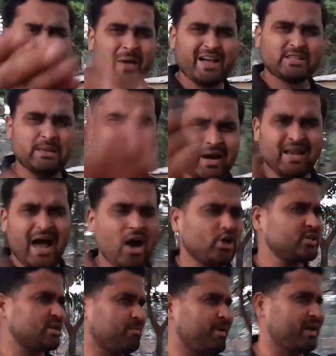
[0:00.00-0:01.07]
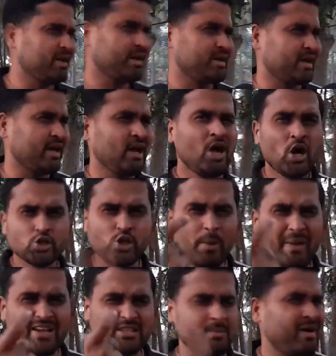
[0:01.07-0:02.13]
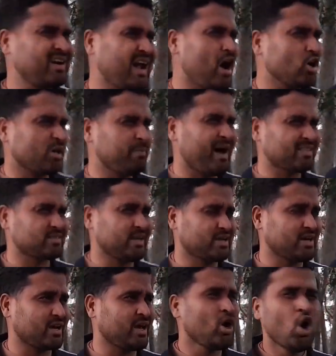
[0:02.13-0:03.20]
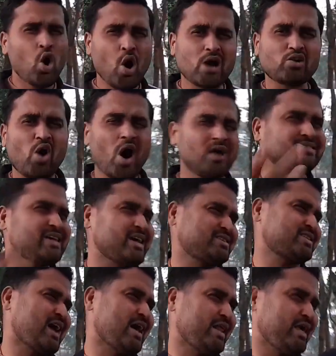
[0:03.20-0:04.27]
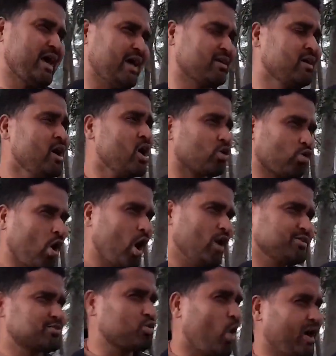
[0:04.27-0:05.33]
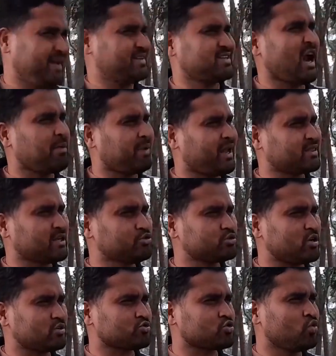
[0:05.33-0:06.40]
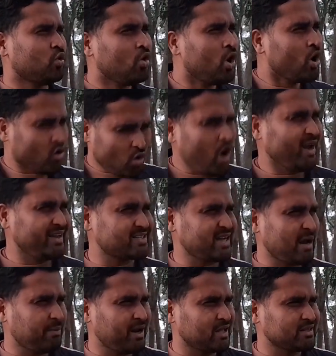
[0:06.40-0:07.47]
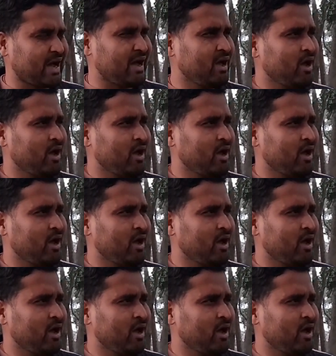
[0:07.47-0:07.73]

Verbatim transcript: जो व्यक्ति महिलाओं की सम्मान नहीं करे जो व्यक्ति महिलाओं की बात नहीं करे वो कौन सा स्टार है यार कौन कौन स्टार बनाता है उस शख्स को हम्म। कौन स्टार बनाता